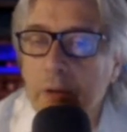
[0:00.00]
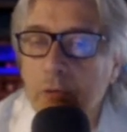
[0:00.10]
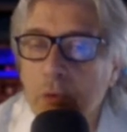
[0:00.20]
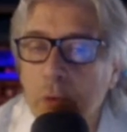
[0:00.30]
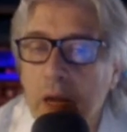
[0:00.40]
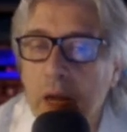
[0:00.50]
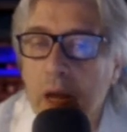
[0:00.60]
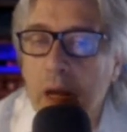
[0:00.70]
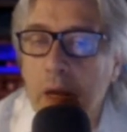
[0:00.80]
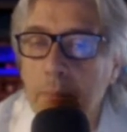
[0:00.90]

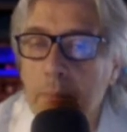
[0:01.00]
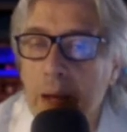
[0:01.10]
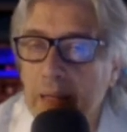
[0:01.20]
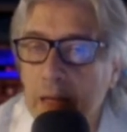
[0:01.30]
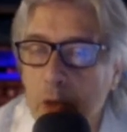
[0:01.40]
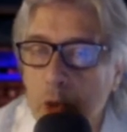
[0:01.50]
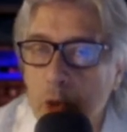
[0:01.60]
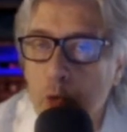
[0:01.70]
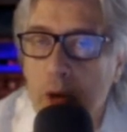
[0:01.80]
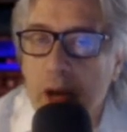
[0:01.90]
sulla uh,
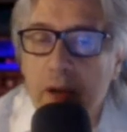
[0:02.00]
bagnasciuga.